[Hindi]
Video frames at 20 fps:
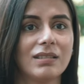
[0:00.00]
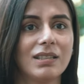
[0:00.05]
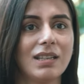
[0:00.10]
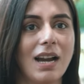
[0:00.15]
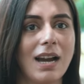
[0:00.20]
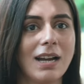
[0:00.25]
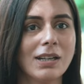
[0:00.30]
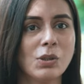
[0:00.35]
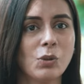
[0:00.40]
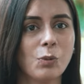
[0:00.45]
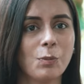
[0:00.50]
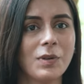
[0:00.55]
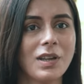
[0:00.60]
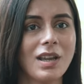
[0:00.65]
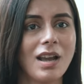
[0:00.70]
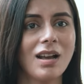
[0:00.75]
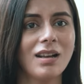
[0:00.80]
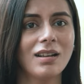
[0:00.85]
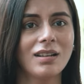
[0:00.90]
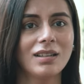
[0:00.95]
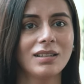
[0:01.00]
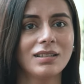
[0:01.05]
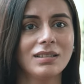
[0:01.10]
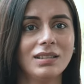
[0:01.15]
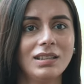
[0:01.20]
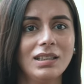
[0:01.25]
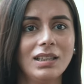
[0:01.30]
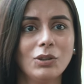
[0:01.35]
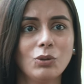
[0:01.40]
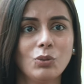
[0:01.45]
यार सुप्रिया
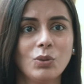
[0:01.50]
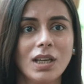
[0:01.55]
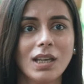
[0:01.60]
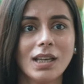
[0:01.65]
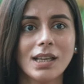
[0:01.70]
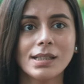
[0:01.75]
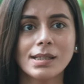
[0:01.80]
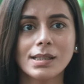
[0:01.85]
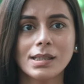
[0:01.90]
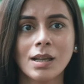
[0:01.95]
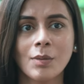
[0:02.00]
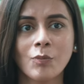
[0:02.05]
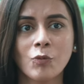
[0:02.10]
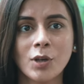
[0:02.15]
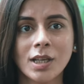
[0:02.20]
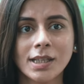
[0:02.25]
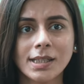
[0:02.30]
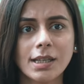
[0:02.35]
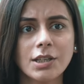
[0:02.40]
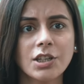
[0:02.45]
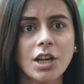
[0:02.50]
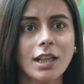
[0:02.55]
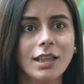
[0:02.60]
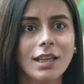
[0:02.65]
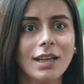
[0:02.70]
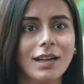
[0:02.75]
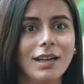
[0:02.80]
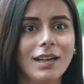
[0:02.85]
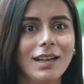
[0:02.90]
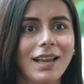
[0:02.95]
ये तूने किस नमूने से शादी
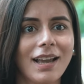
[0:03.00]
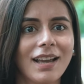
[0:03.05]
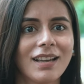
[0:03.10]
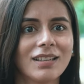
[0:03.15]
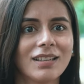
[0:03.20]
कर ली है